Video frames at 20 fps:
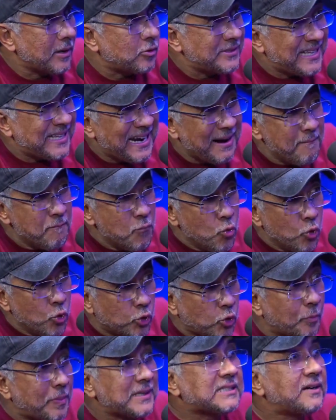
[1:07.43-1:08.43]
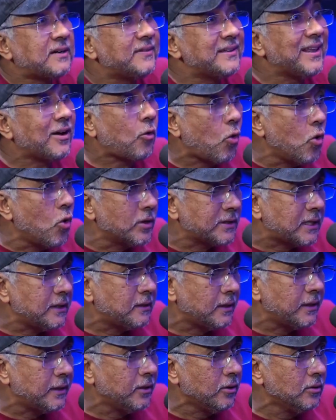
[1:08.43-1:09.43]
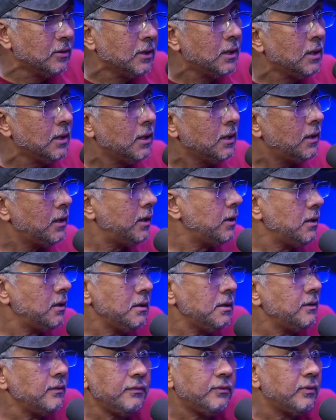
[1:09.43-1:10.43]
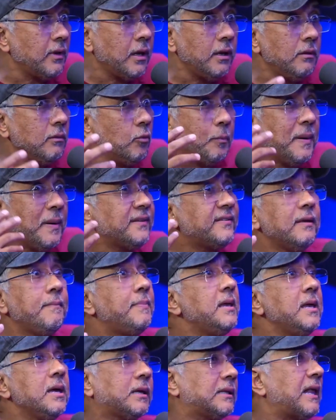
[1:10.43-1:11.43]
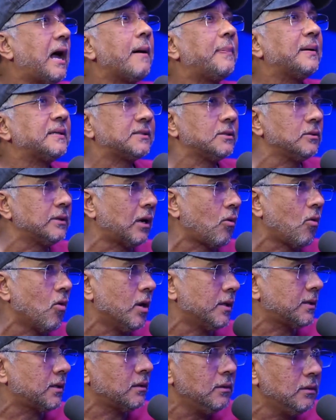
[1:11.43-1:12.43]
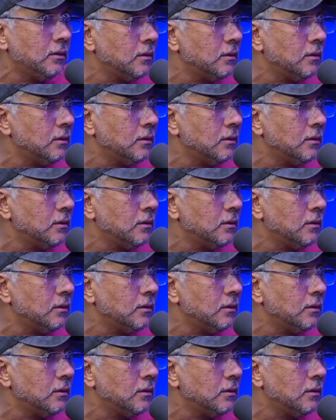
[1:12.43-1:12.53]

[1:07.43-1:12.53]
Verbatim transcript: coisa, era muito, eu passava da conta, entendeu? E isso aí não percebia que tava passando da conta. Mas, viu?